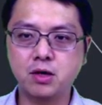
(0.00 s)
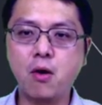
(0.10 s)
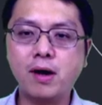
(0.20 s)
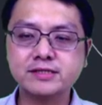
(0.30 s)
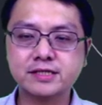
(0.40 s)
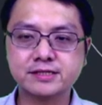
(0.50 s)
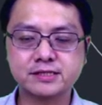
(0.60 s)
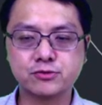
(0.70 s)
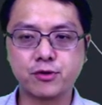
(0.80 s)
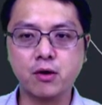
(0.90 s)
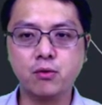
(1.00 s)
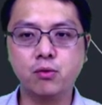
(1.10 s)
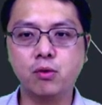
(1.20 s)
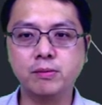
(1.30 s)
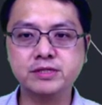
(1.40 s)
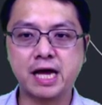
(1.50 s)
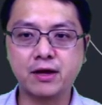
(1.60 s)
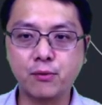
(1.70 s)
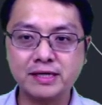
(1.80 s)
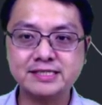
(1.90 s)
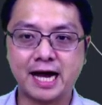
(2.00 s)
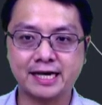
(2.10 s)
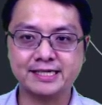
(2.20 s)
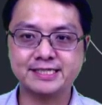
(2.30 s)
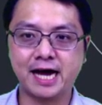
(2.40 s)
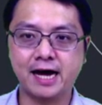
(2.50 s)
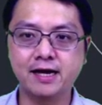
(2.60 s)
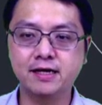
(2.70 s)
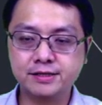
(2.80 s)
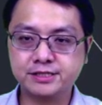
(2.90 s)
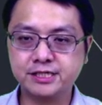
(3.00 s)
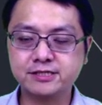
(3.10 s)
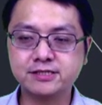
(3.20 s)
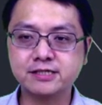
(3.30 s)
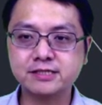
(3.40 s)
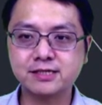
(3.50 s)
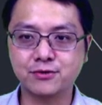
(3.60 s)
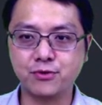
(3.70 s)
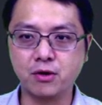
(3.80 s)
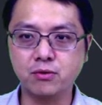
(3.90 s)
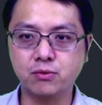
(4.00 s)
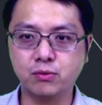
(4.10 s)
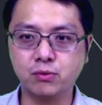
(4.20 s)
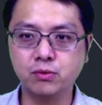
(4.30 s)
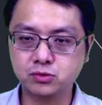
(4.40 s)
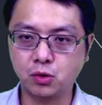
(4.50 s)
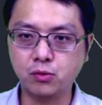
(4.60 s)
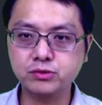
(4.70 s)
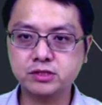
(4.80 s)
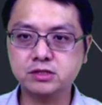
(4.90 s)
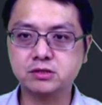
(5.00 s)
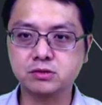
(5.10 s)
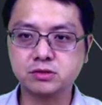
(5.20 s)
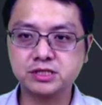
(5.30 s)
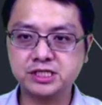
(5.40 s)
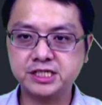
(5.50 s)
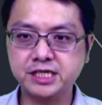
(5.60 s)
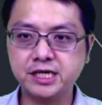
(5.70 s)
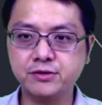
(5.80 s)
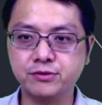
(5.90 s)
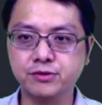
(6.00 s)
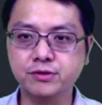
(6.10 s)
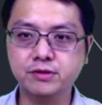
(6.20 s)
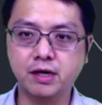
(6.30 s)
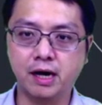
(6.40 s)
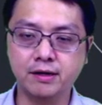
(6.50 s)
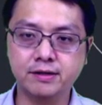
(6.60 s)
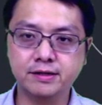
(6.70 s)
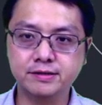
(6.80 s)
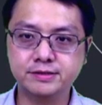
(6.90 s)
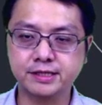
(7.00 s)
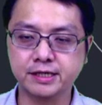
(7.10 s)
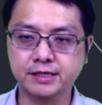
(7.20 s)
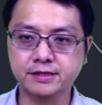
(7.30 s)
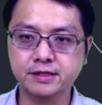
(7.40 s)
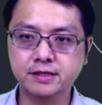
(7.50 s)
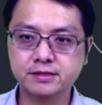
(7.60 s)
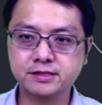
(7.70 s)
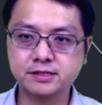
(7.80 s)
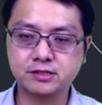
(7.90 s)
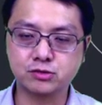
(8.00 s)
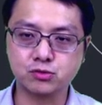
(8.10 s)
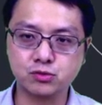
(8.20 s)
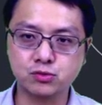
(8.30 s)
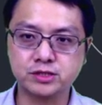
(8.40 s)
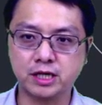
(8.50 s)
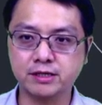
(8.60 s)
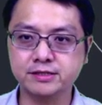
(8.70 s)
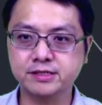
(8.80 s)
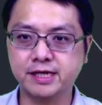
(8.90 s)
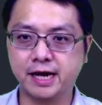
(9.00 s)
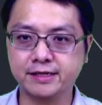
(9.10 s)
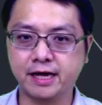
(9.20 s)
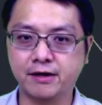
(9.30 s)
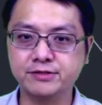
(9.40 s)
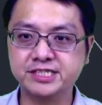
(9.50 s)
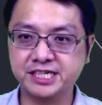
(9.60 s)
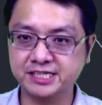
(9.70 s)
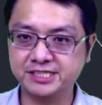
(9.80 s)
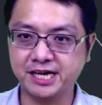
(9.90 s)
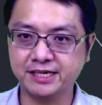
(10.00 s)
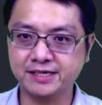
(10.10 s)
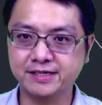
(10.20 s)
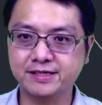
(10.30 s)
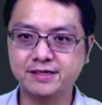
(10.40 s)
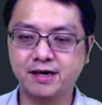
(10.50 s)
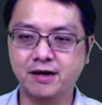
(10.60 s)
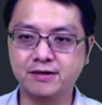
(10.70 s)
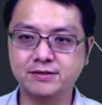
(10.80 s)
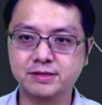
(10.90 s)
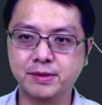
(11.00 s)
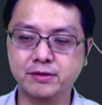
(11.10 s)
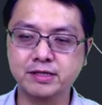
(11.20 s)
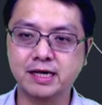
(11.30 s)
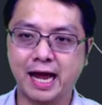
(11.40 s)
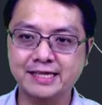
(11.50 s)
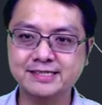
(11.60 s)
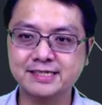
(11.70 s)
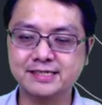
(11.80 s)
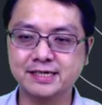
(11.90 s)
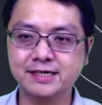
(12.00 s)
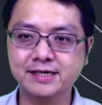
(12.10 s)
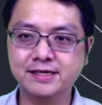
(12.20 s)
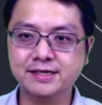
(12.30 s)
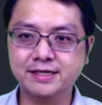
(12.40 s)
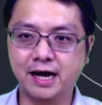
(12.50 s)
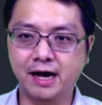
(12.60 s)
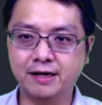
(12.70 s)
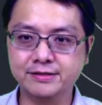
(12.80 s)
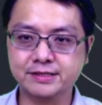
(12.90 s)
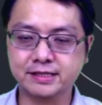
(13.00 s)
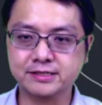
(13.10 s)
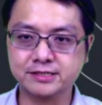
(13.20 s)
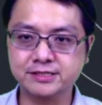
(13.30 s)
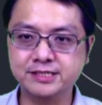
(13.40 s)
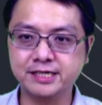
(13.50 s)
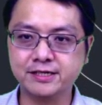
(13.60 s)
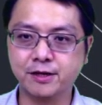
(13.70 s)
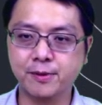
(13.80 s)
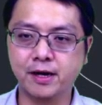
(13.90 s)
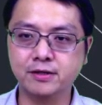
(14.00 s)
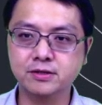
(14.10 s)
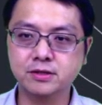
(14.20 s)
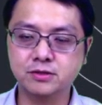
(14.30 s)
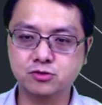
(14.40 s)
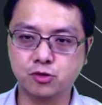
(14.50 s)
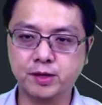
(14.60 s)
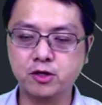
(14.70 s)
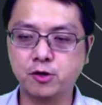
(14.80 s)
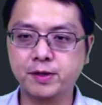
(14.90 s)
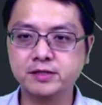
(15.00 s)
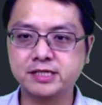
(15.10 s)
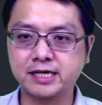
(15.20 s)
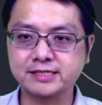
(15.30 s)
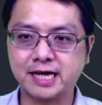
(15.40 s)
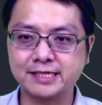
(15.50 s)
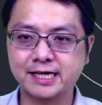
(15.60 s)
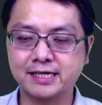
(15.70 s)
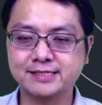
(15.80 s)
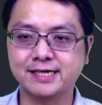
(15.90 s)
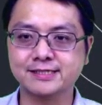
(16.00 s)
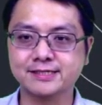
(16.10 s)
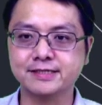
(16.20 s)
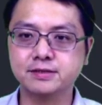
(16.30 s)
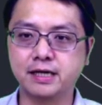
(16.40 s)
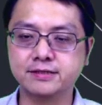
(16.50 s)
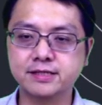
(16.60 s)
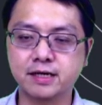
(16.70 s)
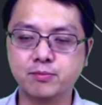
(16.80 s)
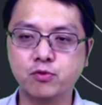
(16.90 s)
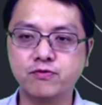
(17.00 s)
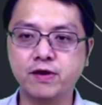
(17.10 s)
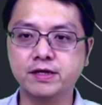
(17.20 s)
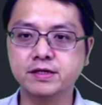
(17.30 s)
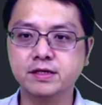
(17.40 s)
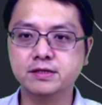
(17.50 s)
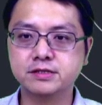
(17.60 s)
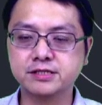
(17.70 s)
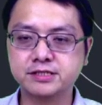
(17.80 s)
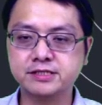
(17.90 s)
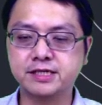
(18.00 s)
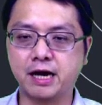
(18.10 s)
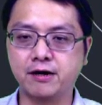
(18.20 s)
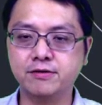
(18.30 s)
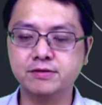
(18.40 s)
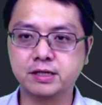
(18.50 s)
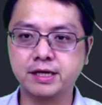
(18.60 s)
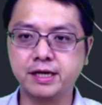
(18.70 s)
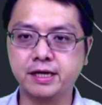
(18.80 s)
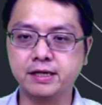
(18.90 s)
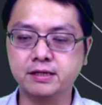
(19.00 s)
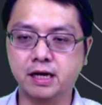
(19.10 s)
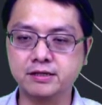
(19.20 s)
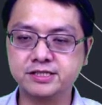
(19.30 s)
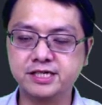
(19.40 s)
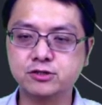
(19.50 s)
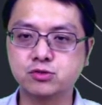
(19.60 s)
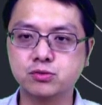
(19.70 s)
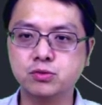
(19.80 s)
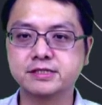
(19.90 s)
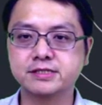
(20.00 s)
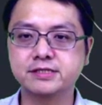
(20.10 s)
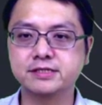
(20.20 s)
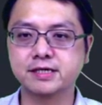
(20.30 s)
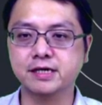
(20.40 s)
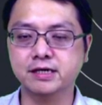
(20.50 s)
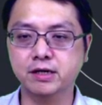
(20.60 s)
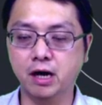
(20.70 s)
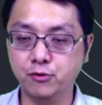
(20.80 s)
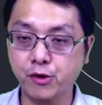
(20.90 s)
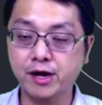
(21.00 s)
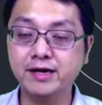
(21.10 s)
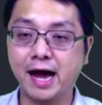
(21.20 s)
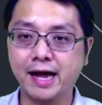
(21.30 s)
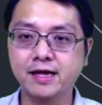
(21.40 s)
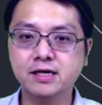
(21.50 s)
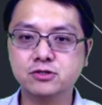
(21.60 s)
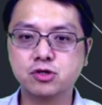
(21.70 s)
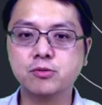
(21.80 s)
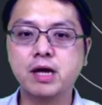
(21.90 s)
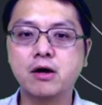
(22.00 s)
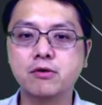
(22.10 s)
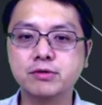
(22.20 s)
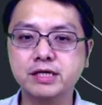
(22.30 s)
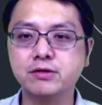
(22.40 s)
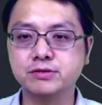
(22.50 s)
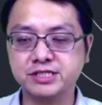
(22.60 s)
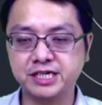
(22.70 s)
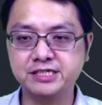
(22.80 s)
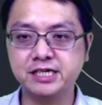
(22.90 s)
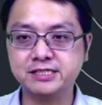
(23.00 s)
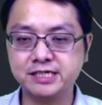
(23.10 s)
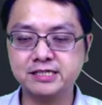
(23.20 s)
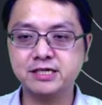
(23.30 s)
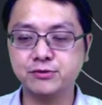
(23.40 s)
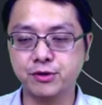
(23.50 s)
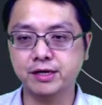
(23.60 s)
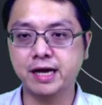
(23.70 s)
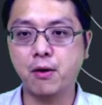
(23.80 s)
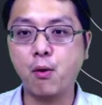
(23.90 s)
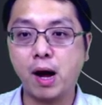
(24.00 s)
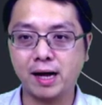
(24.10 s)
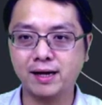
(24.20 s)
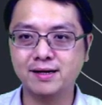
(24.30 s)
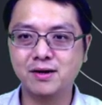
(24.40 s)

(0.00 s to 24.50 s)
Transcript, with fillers: 要画这个四个圆弧，我们来观察一下，其实这四个圆弧都是切于啊这个四十五度角的这两条切线。好，这边有一个蓝色的啊这个直径，有没有？左边右边像一个叉叉这样子。那这个部分这四条可以啊切出四个呃圆来，所以我们要用利用切线切线圆来画。